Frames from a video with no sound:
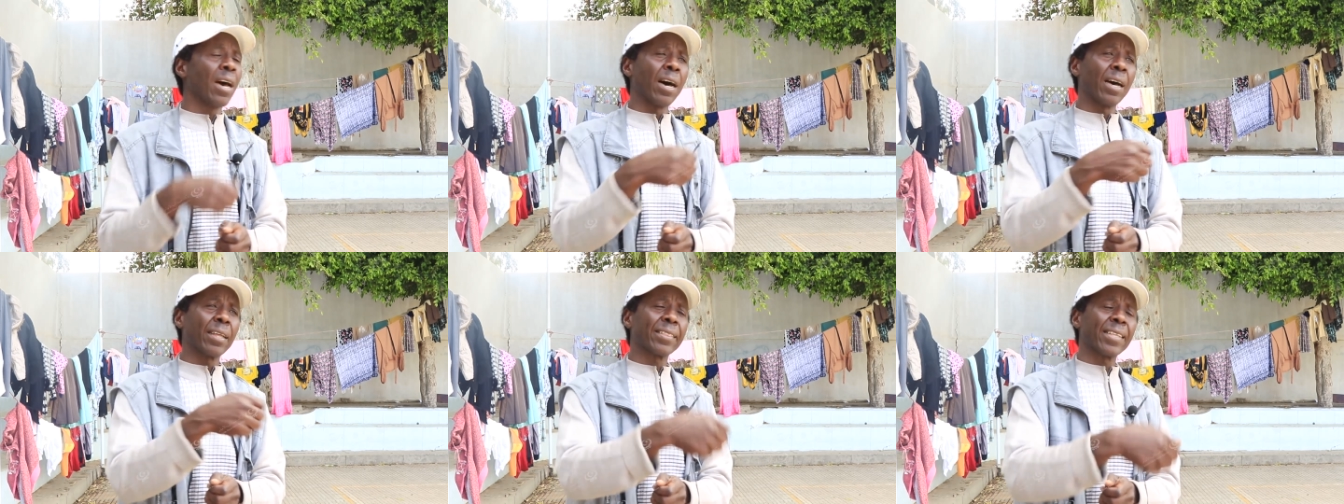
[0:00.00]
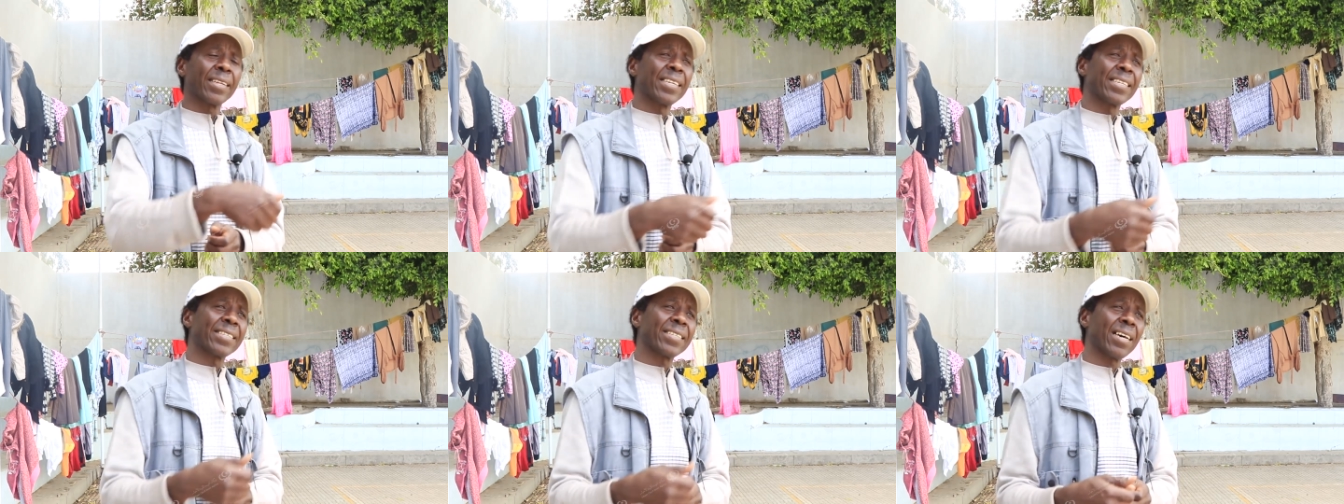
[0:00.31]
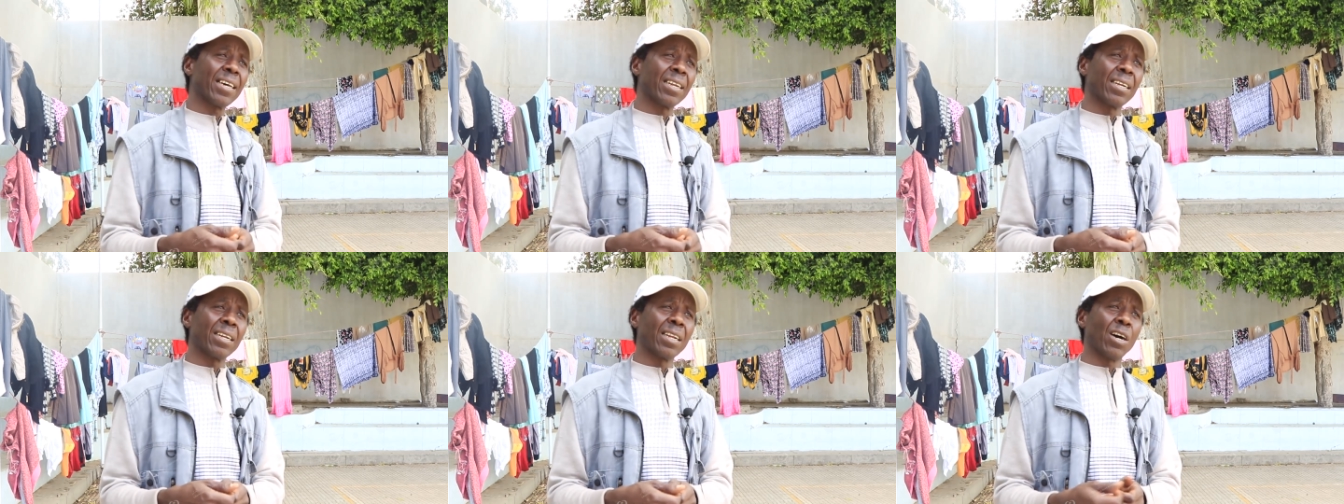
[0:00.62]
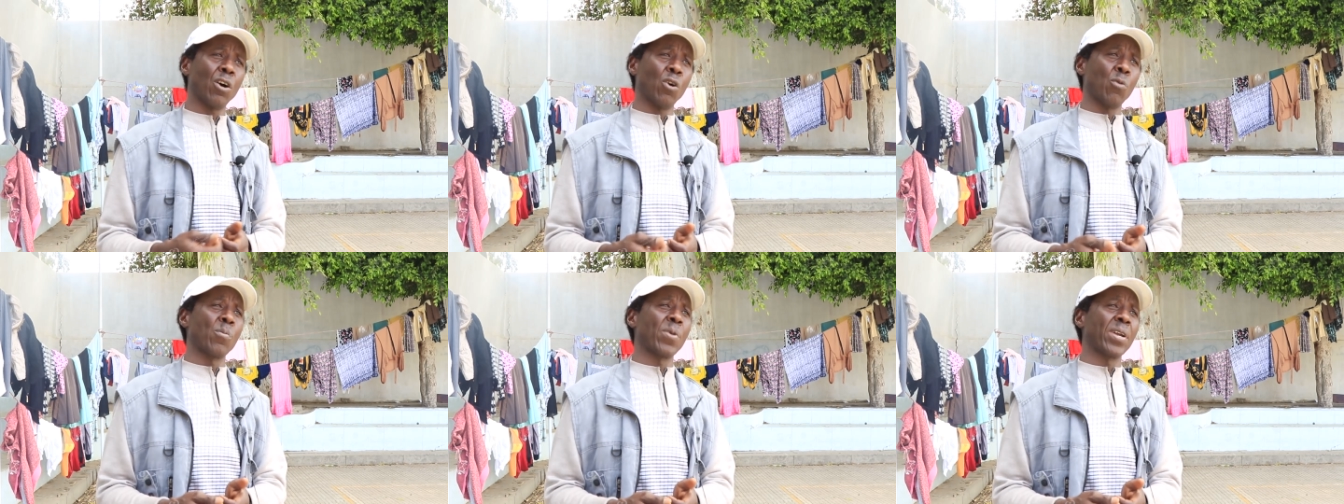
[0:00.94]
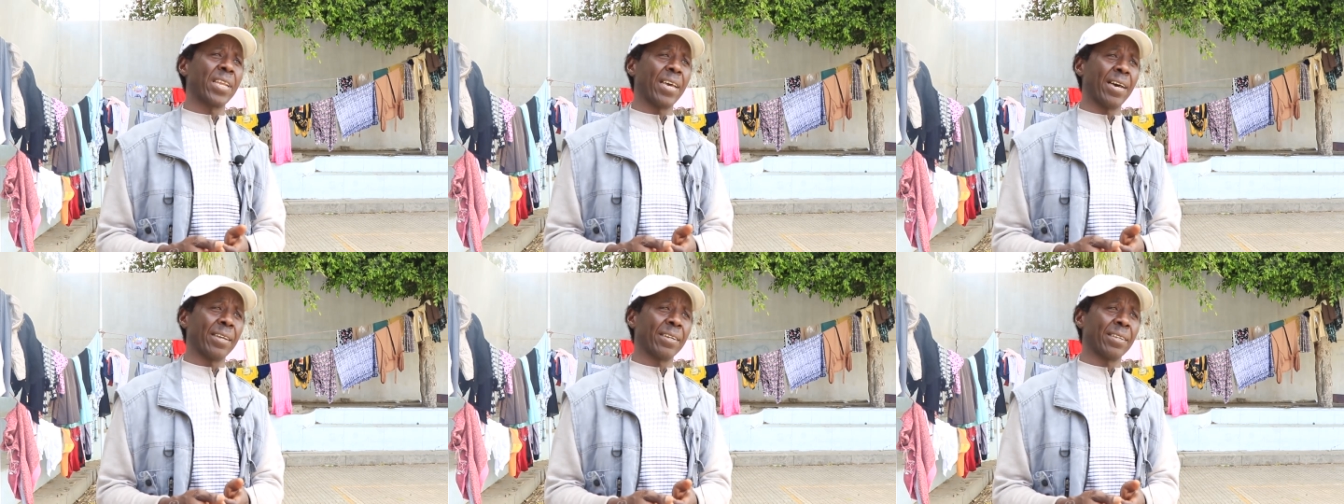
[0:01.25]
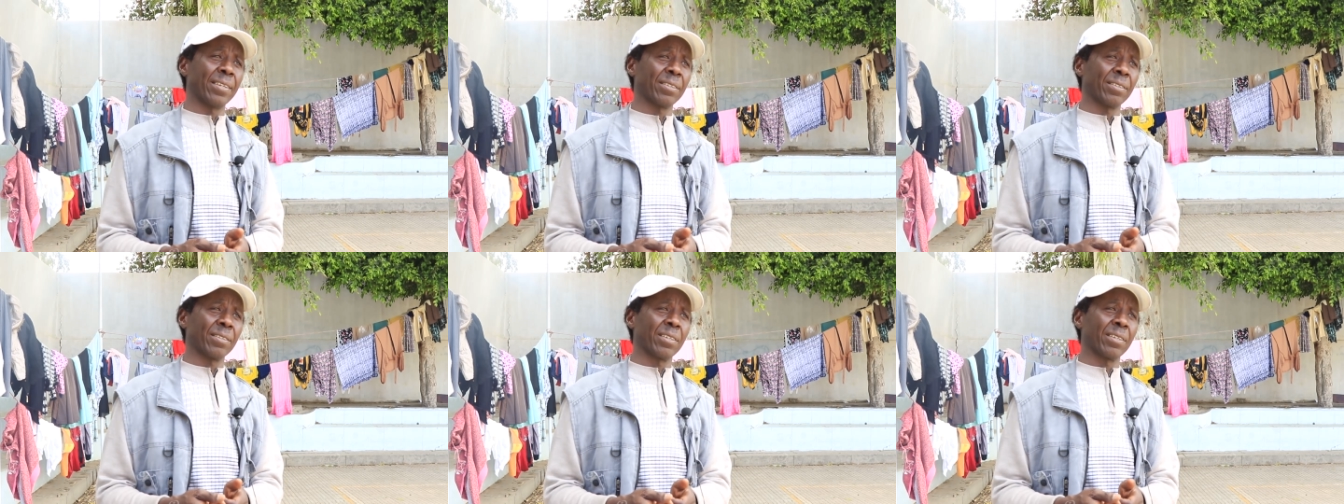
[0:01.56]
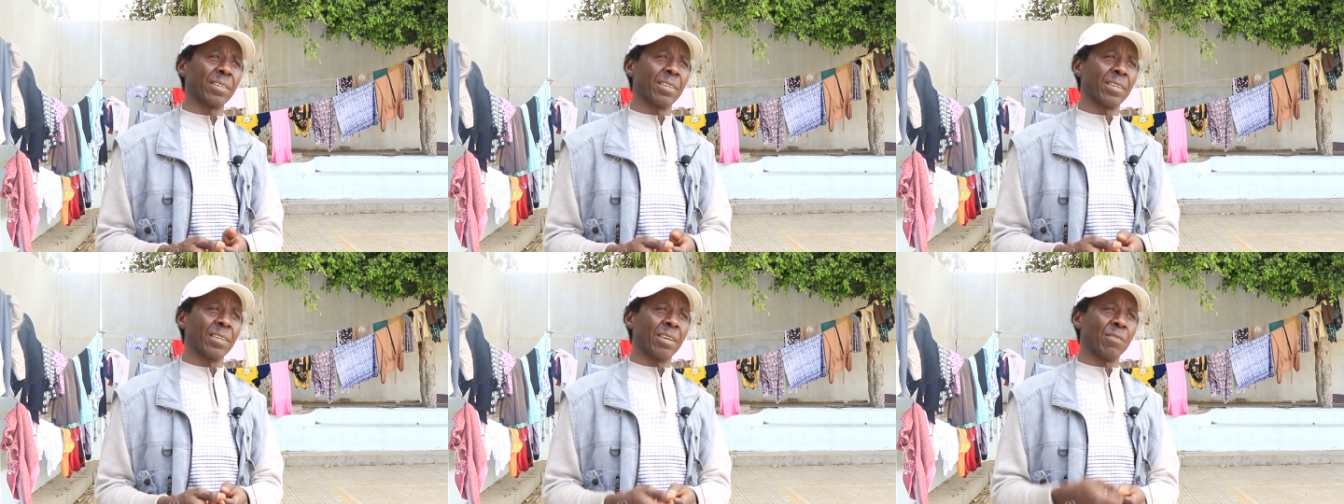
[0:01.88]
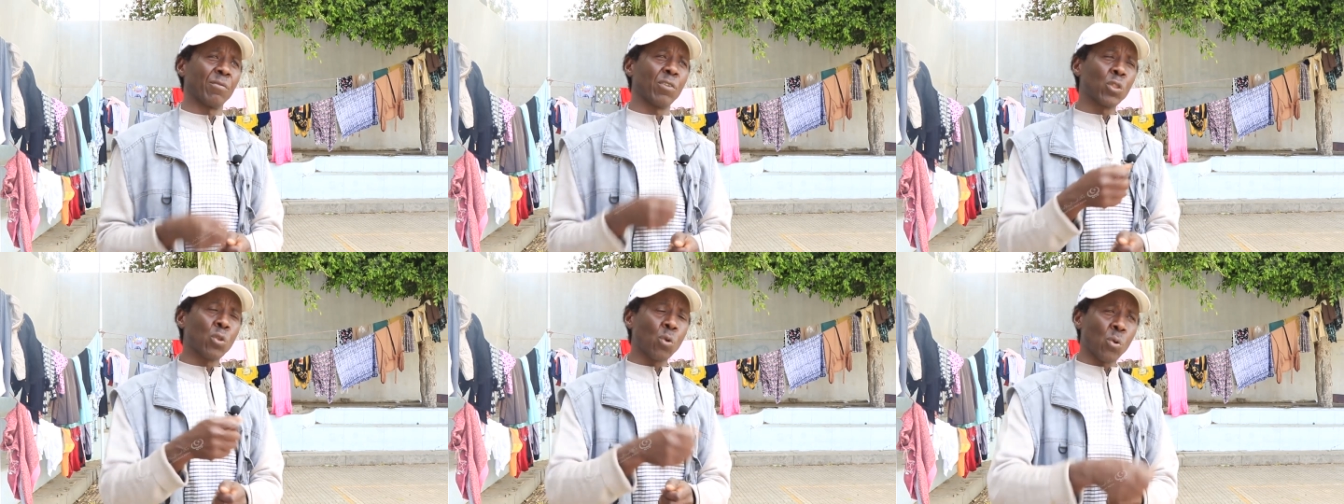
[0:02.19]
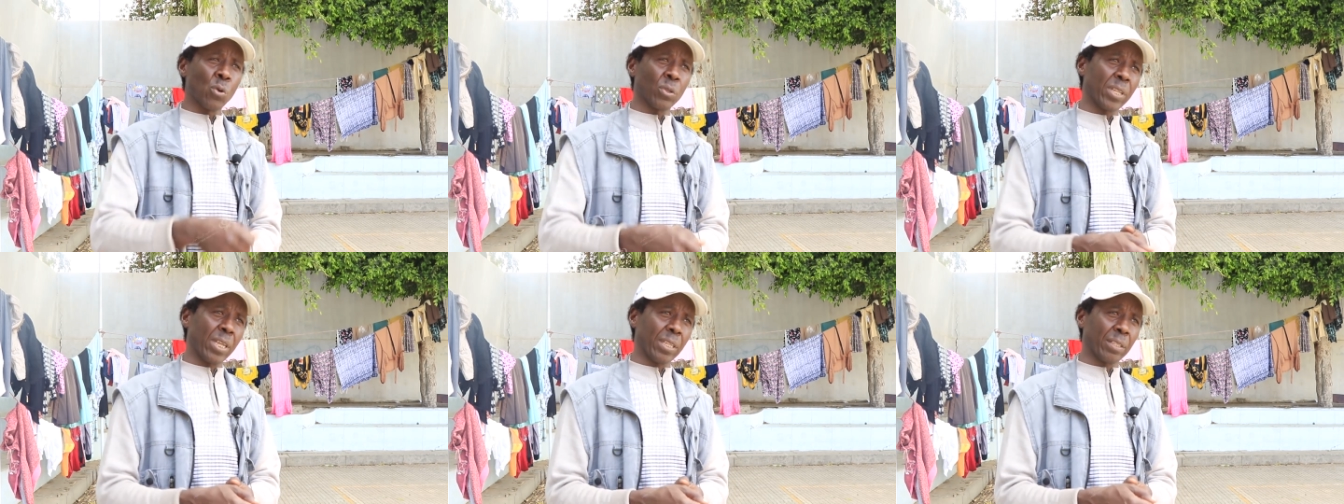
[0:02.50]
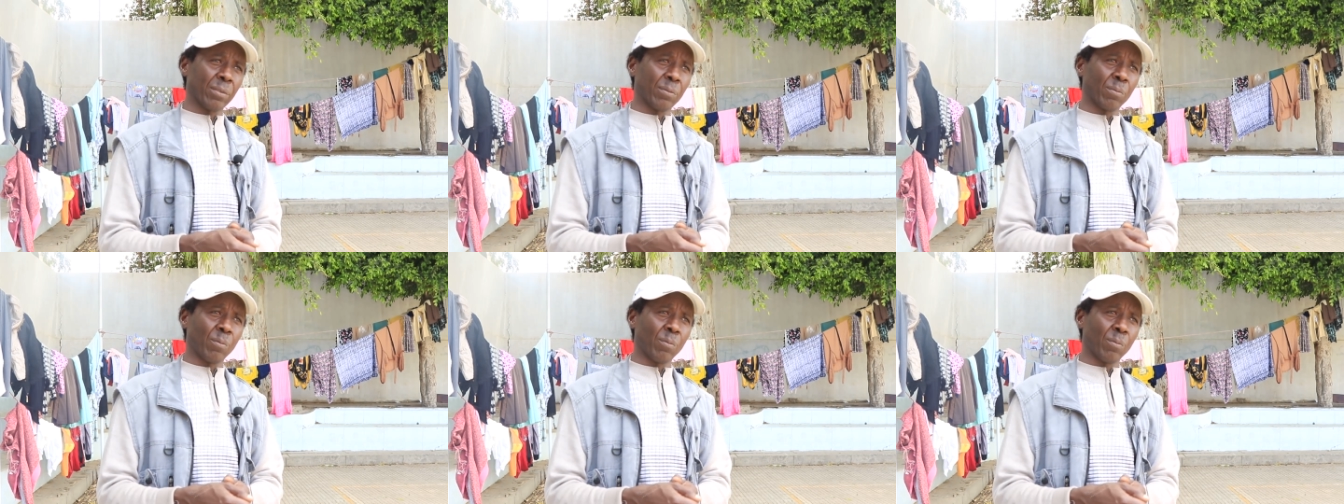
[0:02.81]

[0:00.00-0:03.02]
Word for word: حتى النساء الحمل يعني في ضغوطات